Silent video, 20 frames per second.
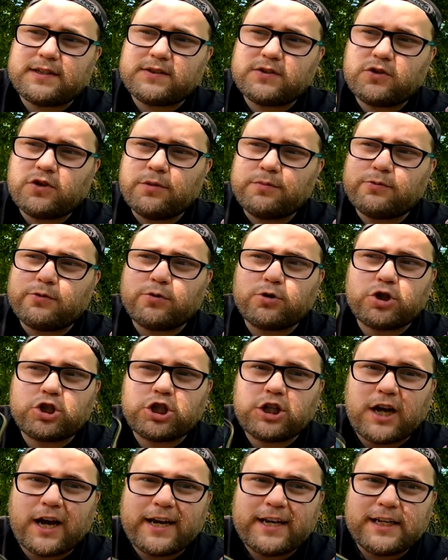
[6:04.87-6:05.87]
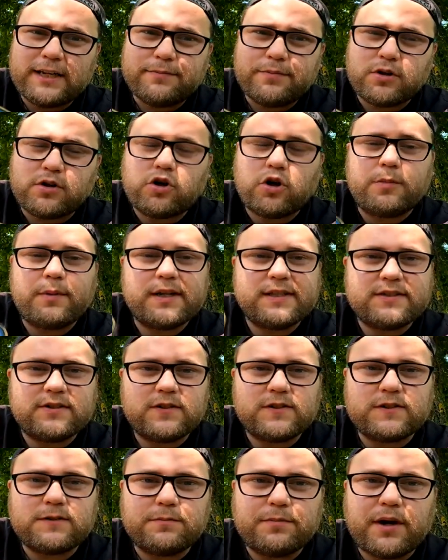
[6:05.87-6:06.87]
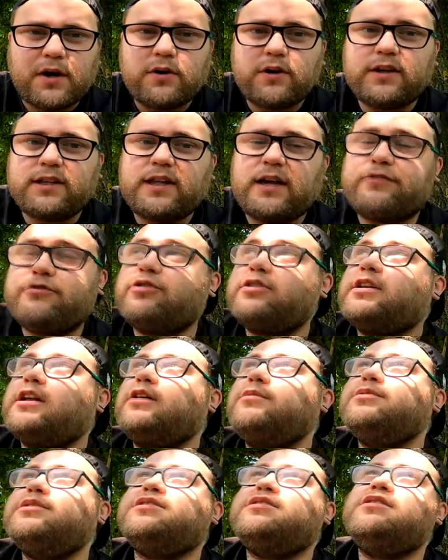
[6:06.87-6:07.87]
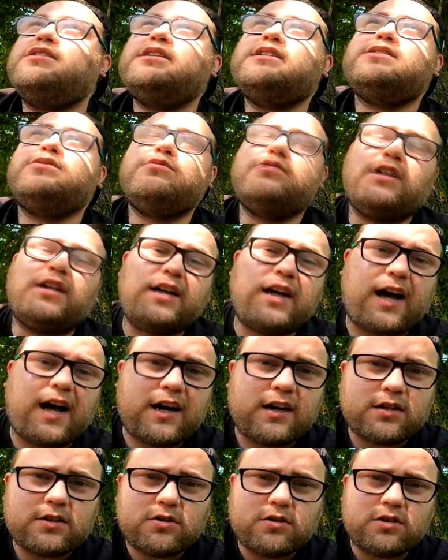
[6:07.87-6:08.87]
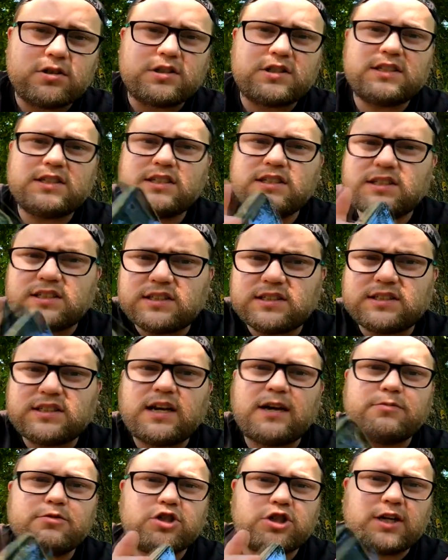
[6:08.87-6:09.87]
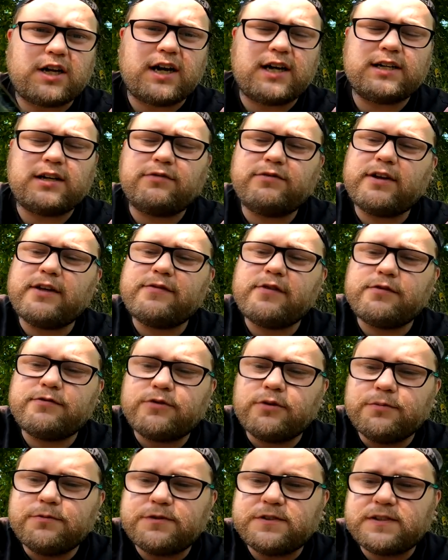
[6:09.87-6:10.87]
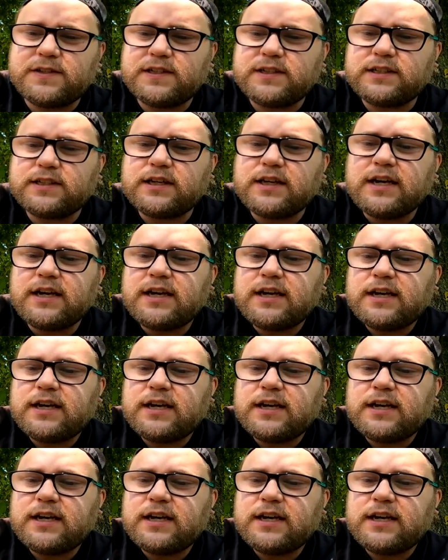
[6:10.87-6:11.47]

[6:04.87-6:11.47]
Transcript: das Krypto Shiny bekomme. Ansonsten brauche ich davon, glaube ich, nichts. 100er Arctos ist am Start auf Level 50.